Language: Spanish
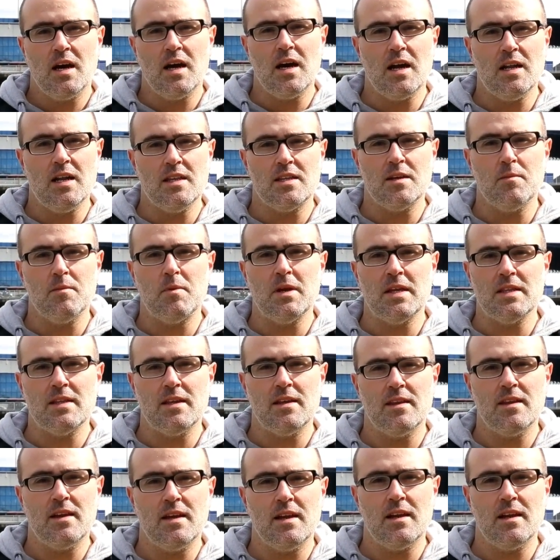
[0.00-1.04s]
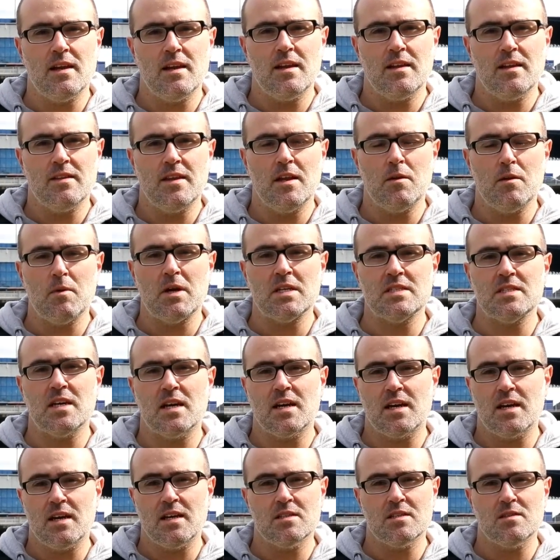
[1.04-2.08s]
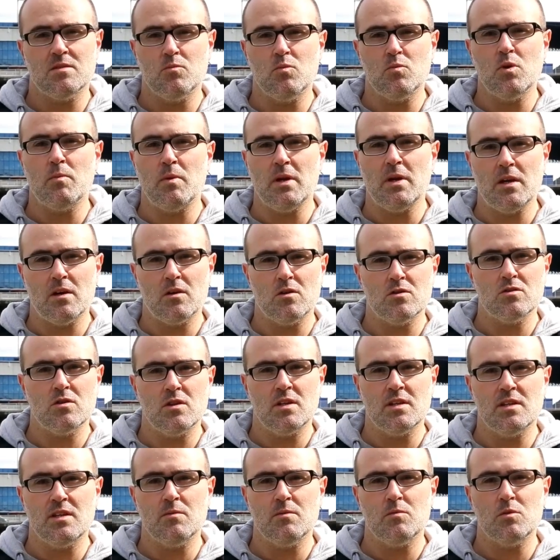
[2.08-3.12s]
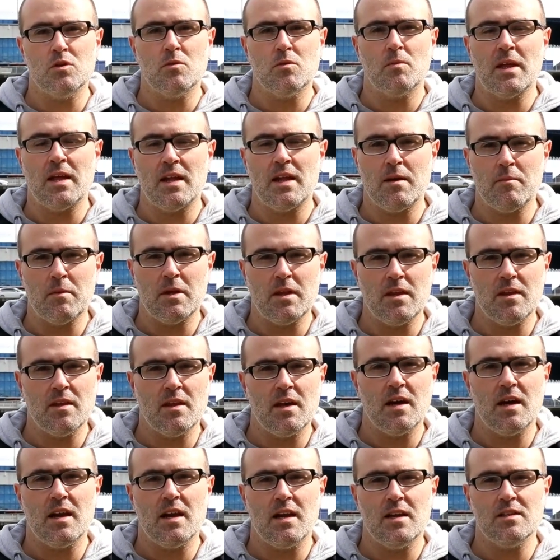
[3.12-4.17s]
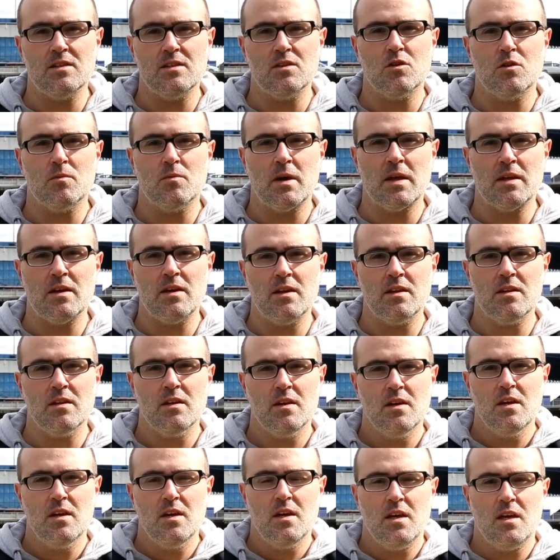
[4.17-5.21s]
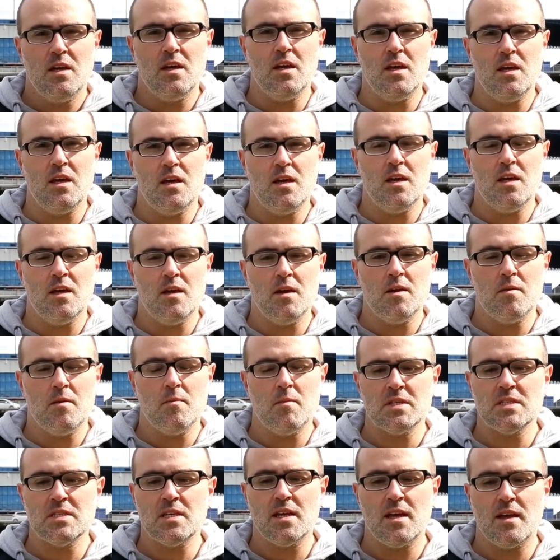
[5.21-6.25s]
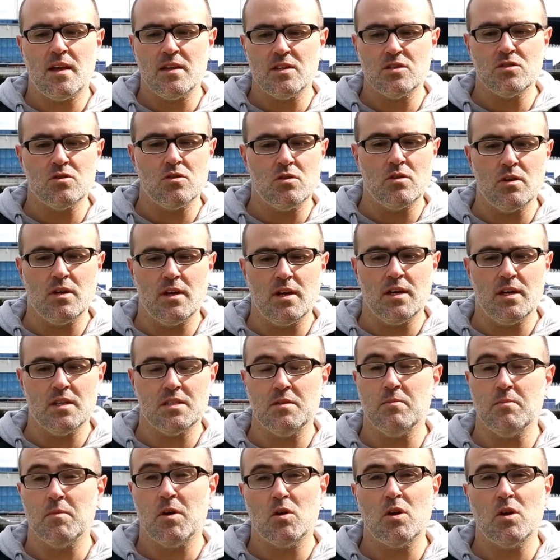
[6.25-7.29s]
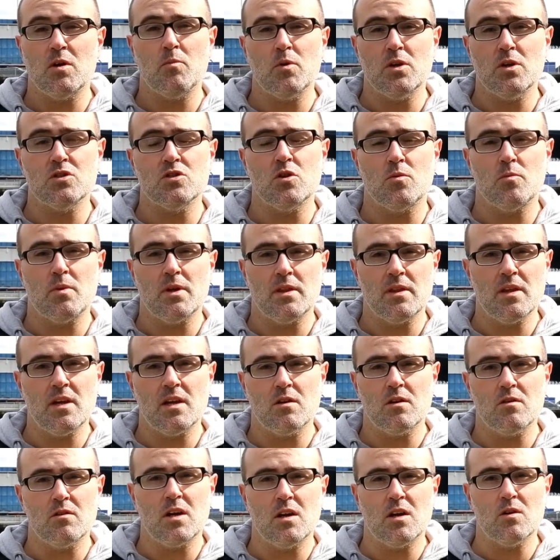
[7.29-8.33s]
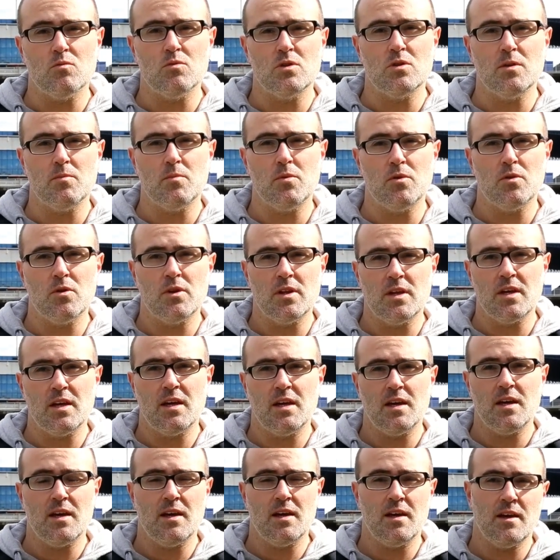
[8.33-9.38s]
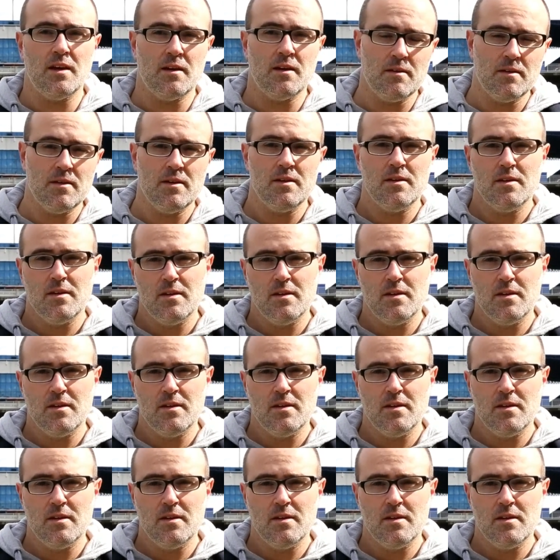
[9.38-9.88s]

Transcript: al tribunal triplete del, del, Barça, que es muy peligroso y le tiene muy tomada la medida al Atlético de Madrid. Y más allá de eso, eh, Simeone puede sorprender con algún tipo de,